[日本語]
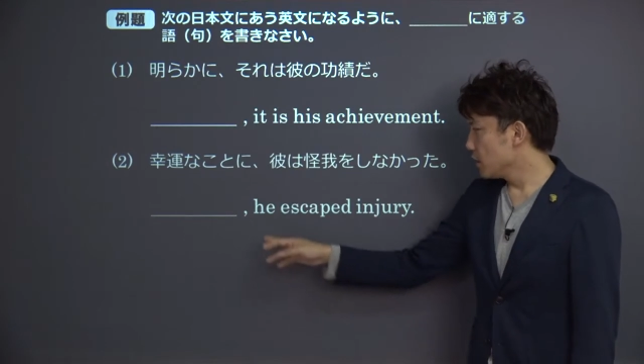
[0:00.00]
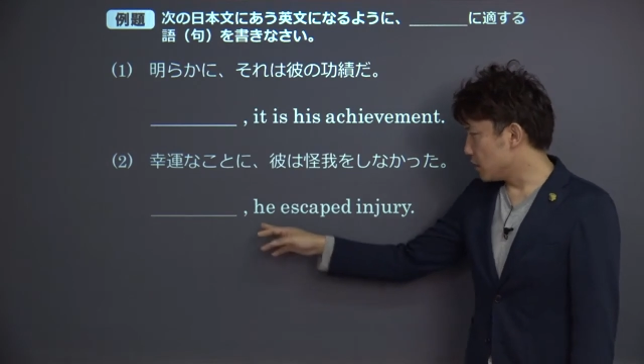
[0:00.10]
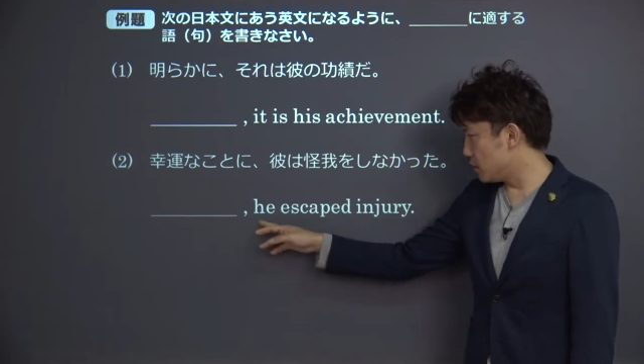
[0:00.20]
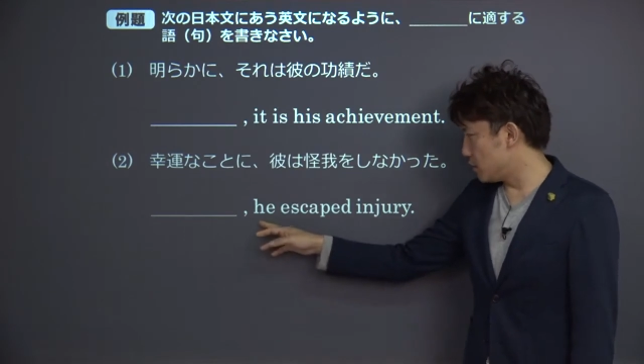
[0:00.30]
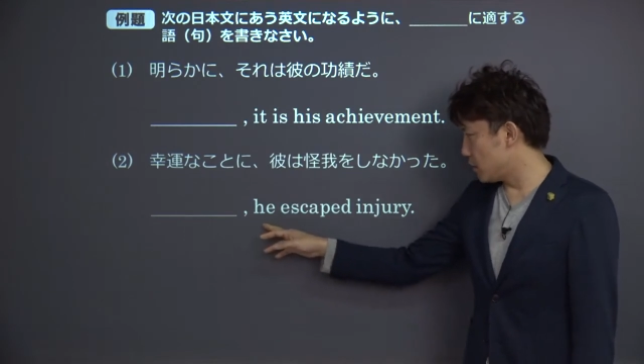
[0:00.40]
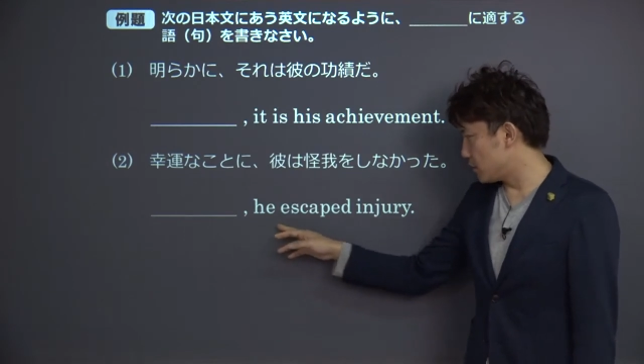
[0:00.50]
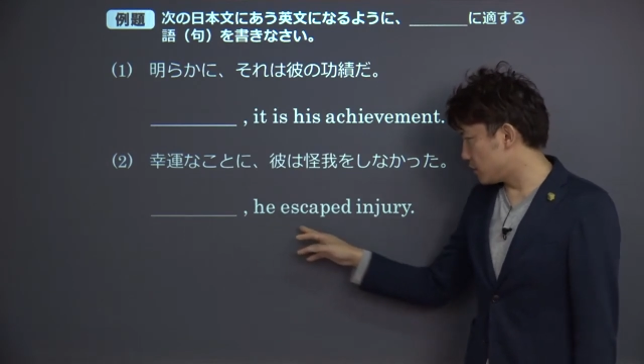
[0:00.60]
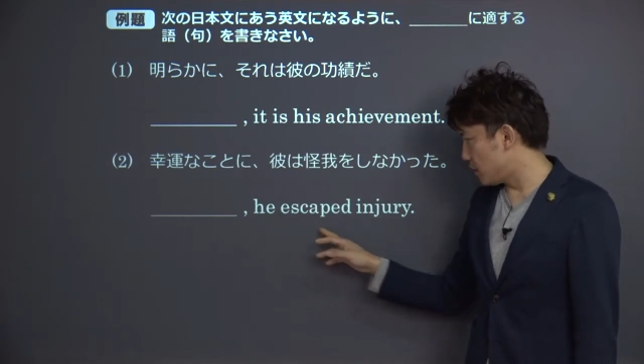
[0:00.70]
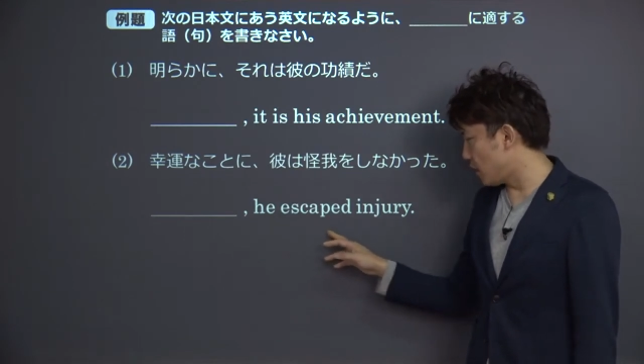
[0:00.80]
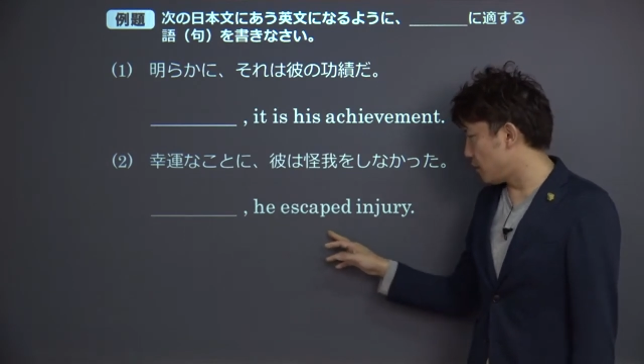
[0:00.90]
He
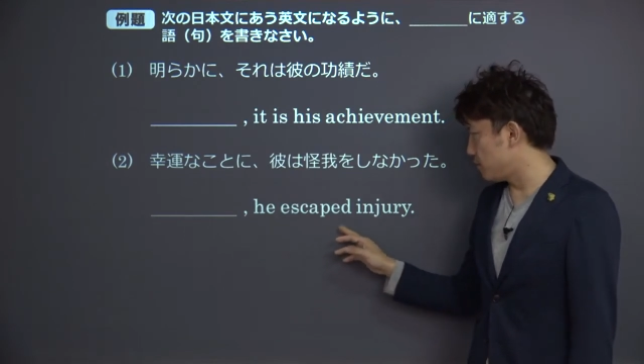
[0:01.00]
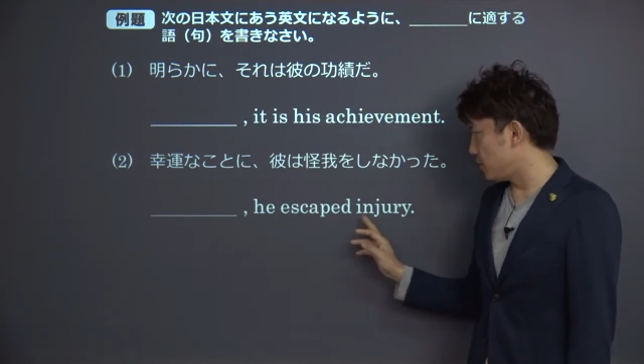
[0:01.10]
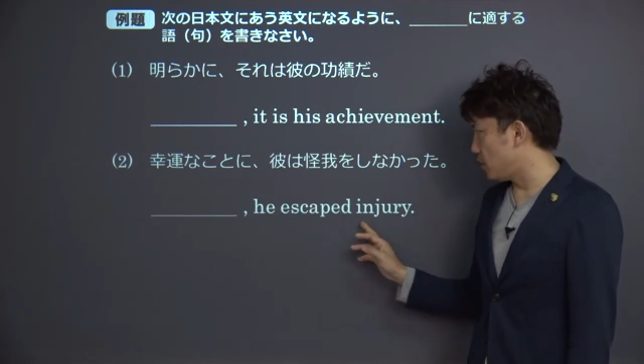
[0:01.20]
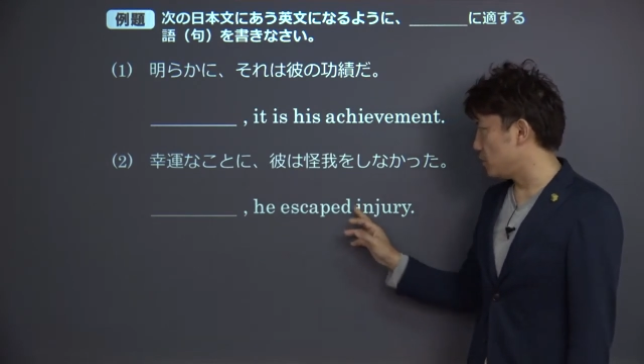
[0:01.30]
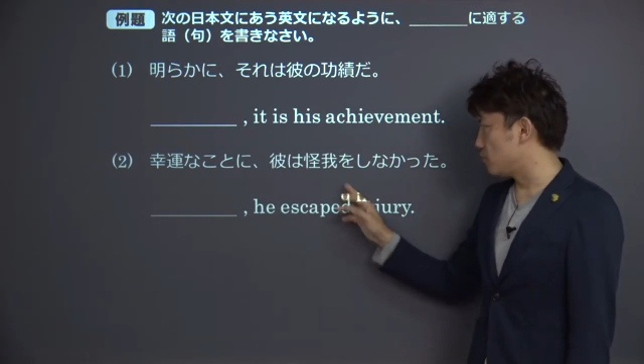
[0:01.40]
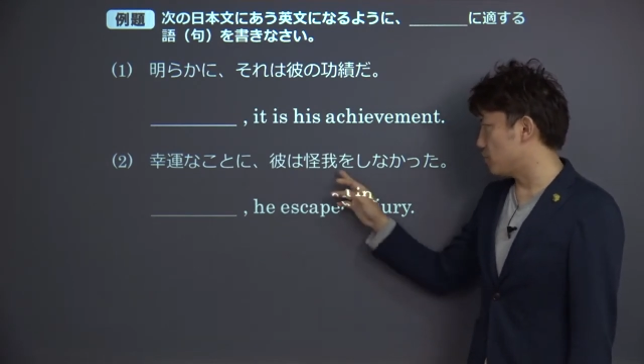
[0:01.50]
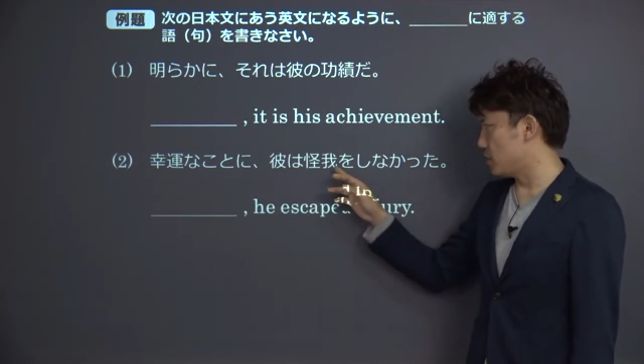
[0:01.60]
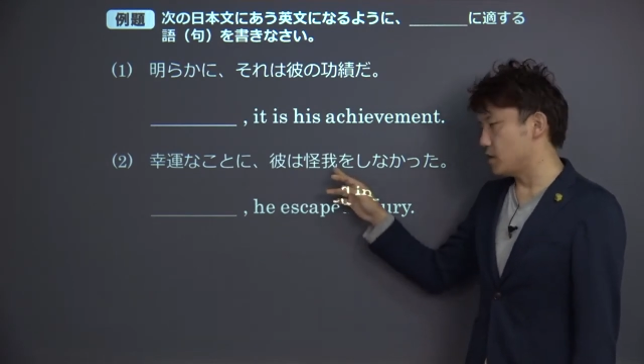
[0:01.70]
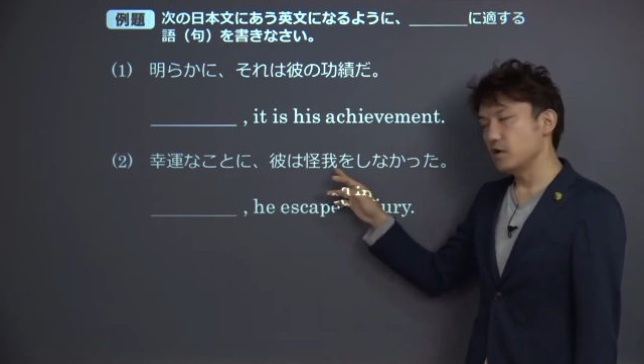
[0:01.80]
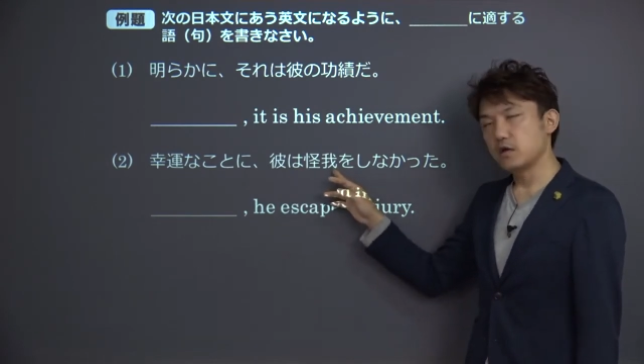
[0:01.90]
escaped
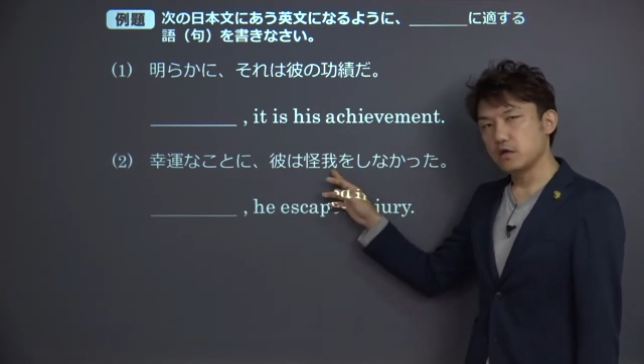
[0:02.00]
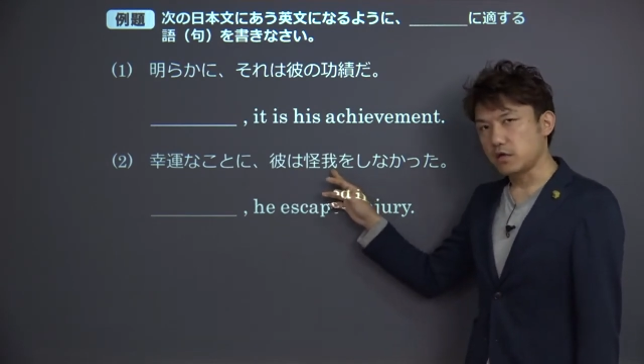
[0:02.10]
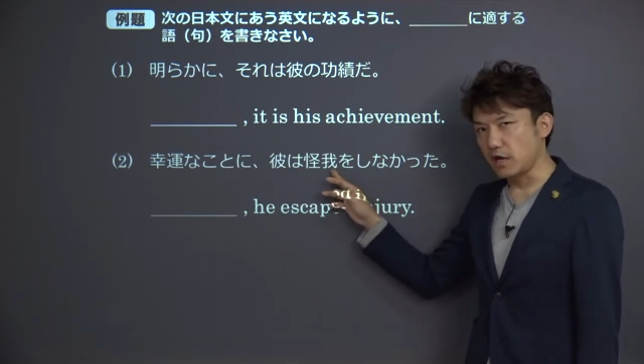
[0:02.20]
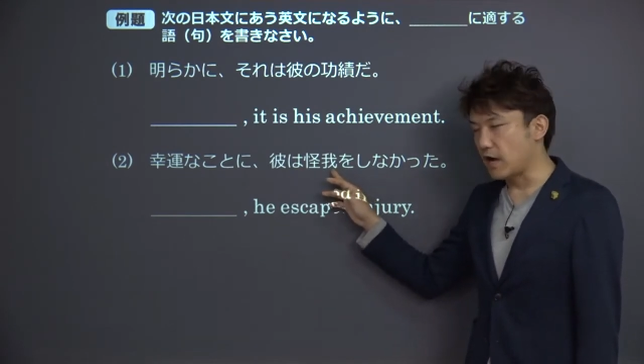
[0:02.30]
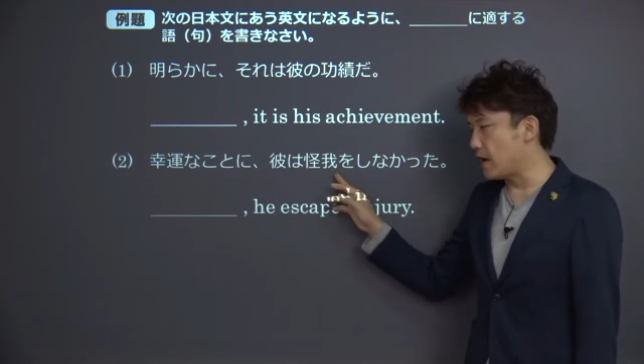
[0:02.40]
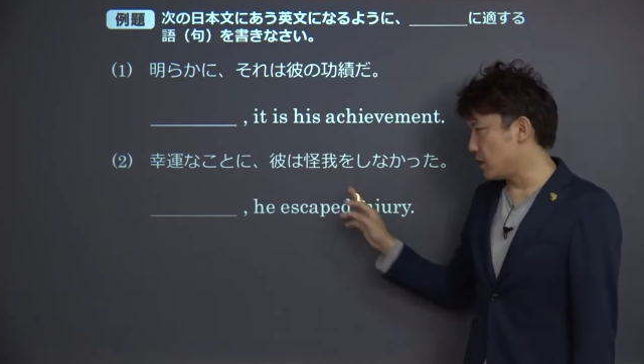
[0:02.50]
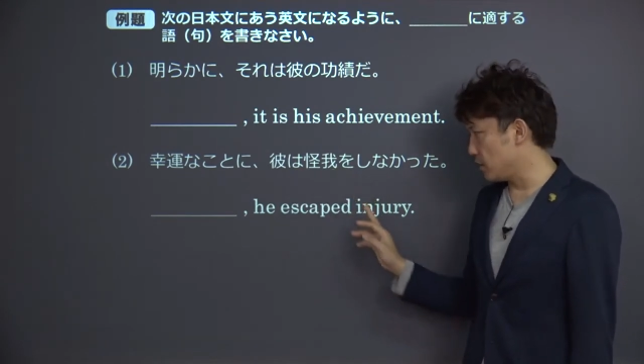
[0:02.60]
injury 怪我